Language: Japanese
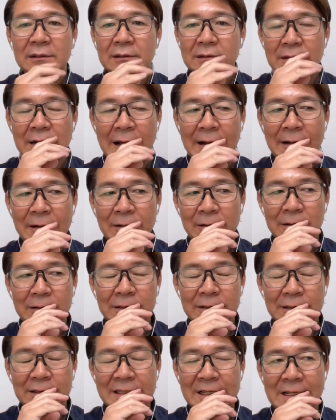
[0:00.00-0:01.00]
あの
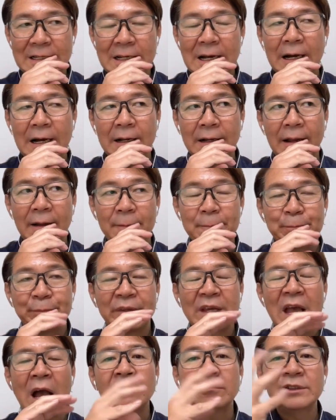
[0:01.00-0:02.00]
成果がね
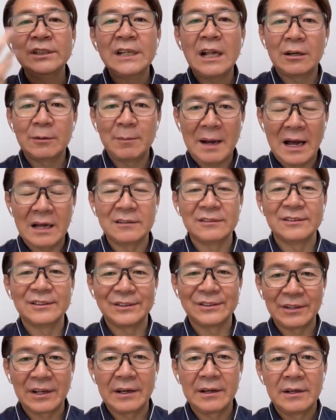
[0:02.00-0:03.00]
逆になる場合あるんで
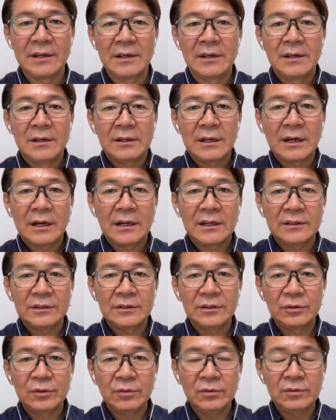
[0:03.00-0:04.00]
すよねだから
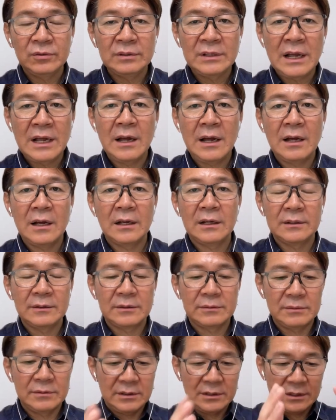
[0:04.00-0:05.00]
どんな、
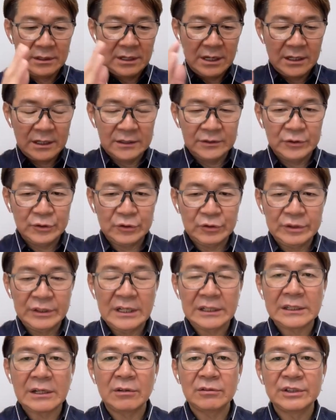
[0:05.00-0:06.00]
えー、作り
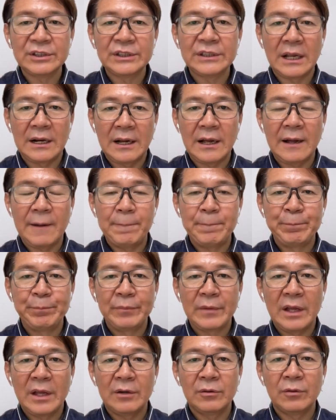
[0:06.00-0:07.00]
方をしたら
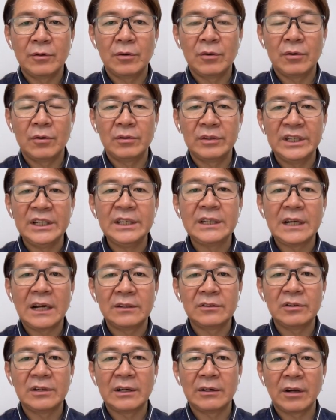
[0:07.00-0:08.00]
あのいいかっ
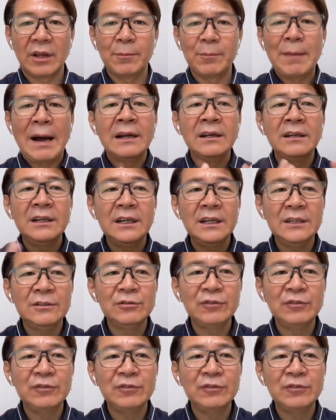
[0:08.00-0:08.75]
ていうのはね万人受